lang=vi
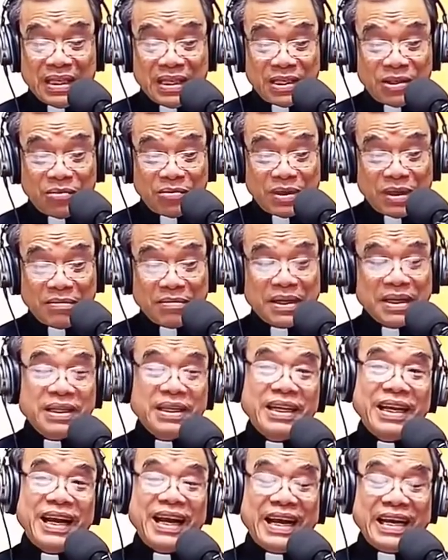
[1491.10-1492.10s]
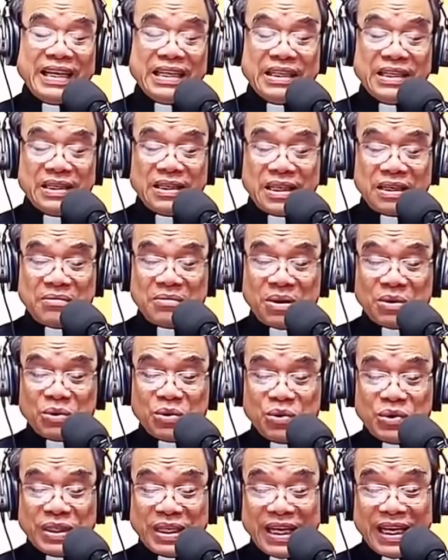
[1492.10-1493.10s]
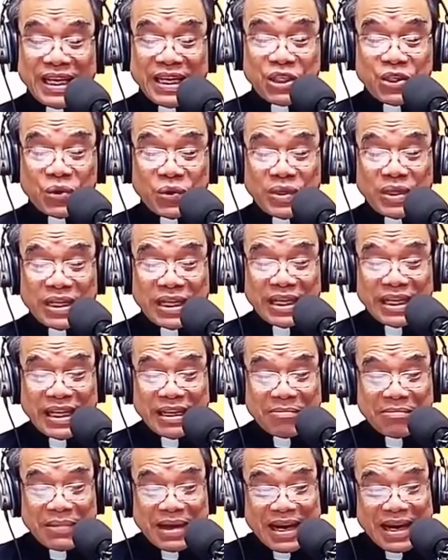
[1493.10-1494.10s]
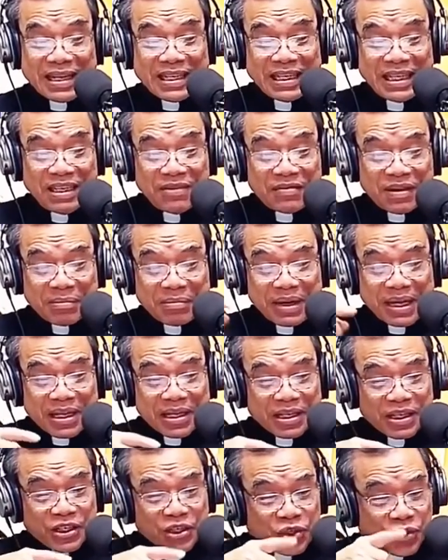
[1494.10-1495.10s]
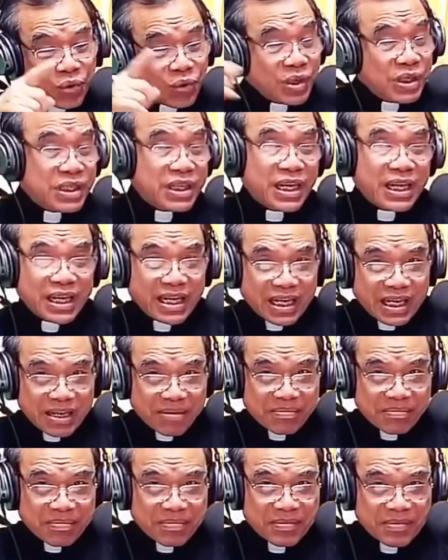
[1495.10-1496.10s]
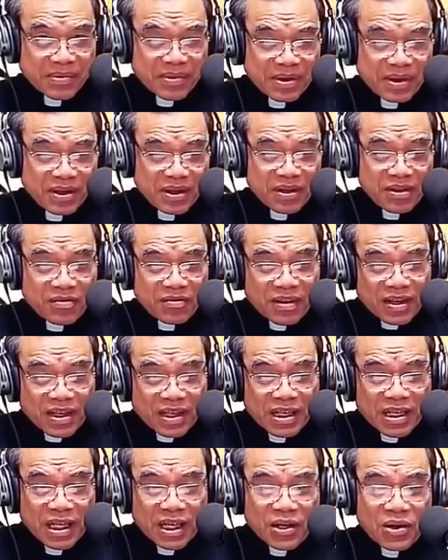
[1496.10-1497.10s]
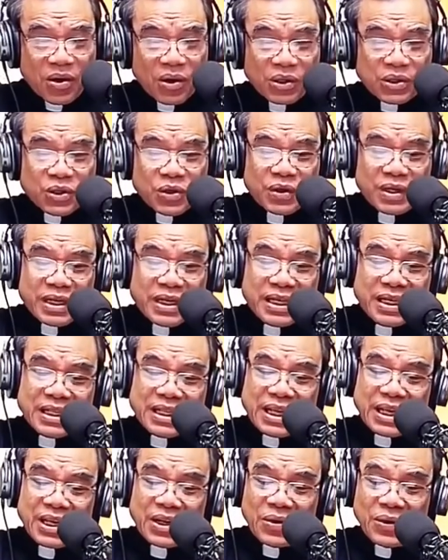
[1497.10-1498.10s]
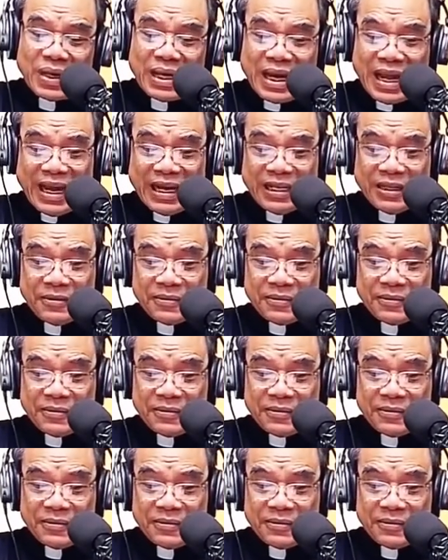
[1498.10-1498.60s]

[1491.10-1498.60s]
Trong giấc mơ thứ hai, sứ thần bảo du xe hãy trỗi dậy đem hài nhi và mẹ người trốn sang Ai Cập và cứ ở đó cho đến khi ta nói lại.